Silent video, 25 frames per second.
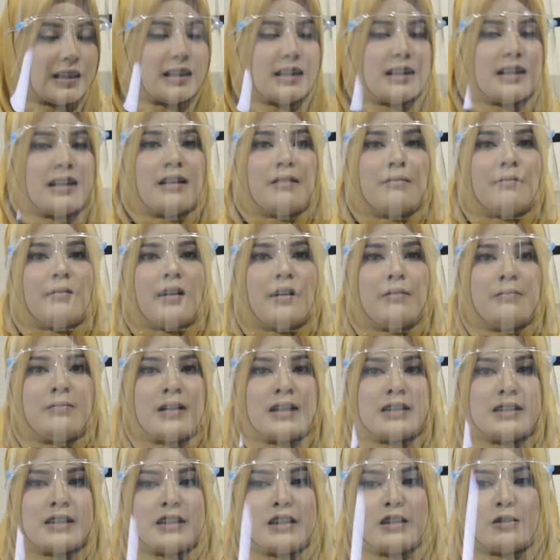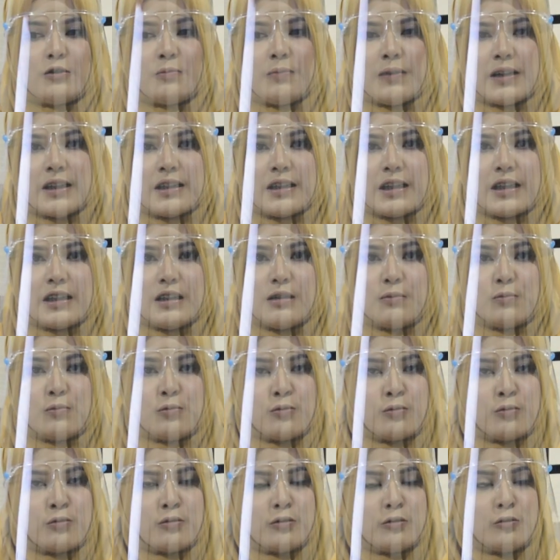Yeah. Ya. Uh, biasanya itu pada
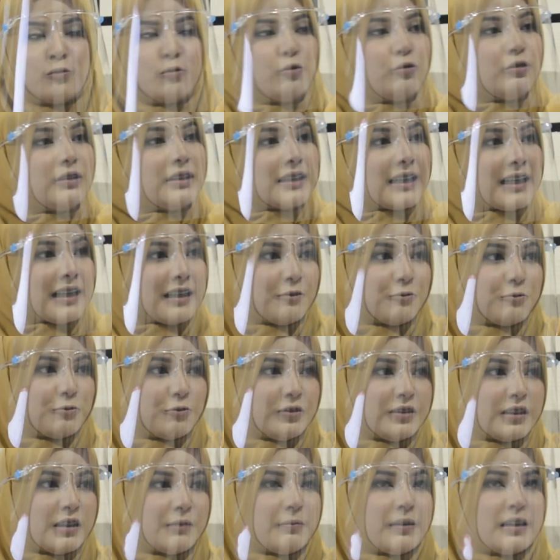ibu dulunya dulunya yeah.